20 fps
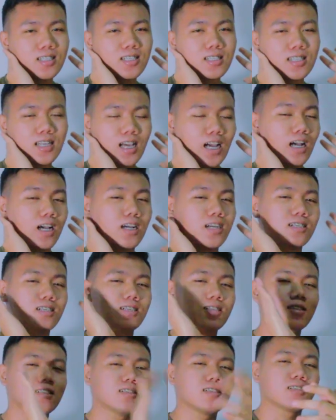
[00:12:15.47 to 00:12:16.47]
Ya,
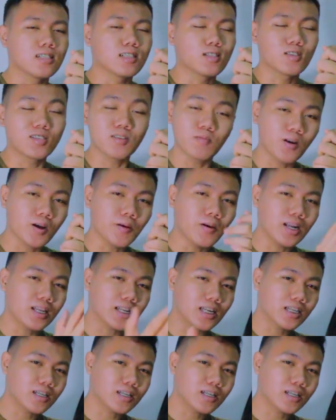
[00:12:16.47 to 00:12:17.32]
itu semua balik